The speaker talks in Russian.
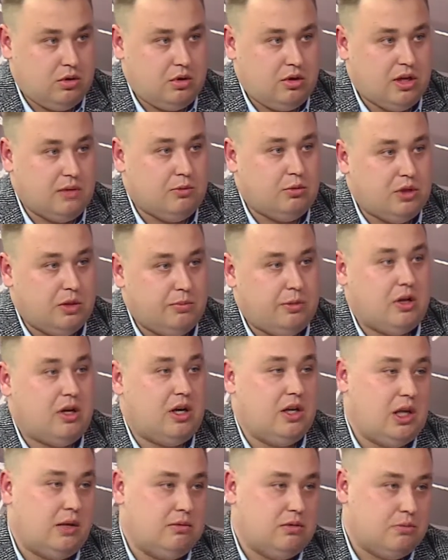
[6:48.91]
к нему теперь
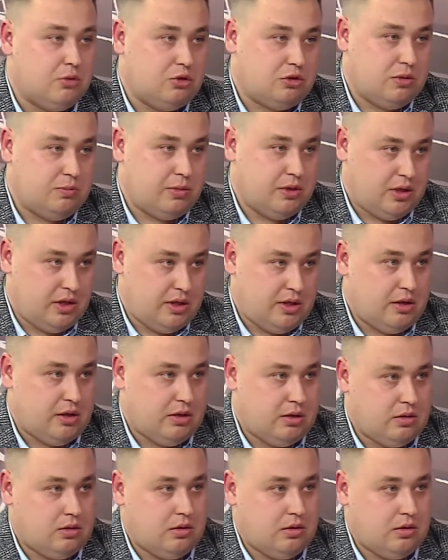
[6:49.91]
хотя бы можно подойти.